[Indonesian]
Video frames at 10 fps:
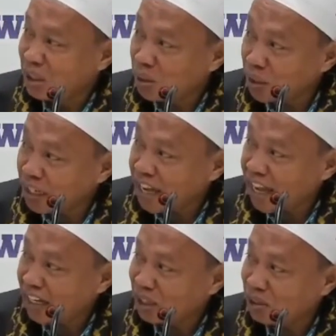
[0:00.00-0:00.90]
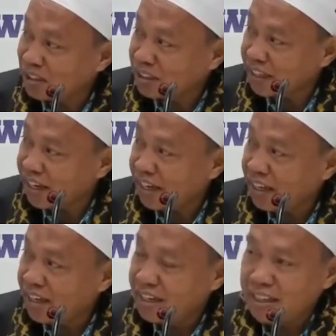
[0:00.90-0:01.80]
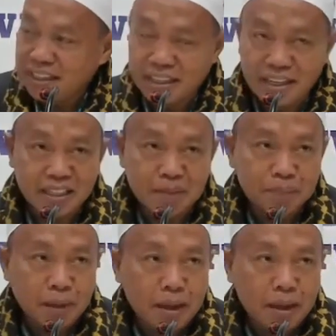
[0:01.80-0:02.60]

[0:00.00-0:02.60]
Golek angel kok dintek-entek nih.